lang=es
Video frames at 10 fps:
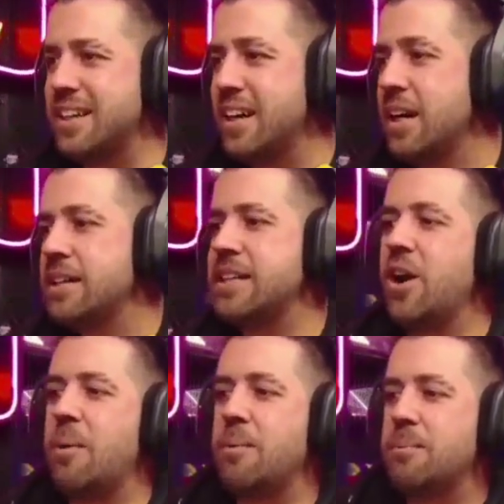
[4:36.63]
Me va a
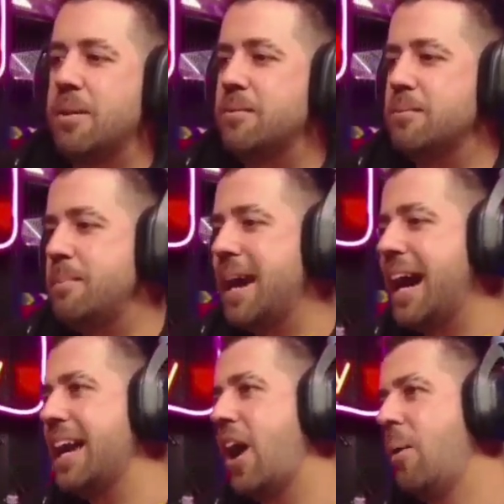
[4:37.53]
poner a todo el mundo me he
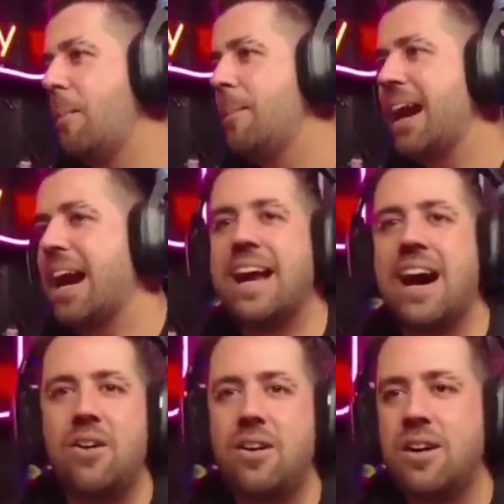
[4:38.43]
ganado, este me he ganado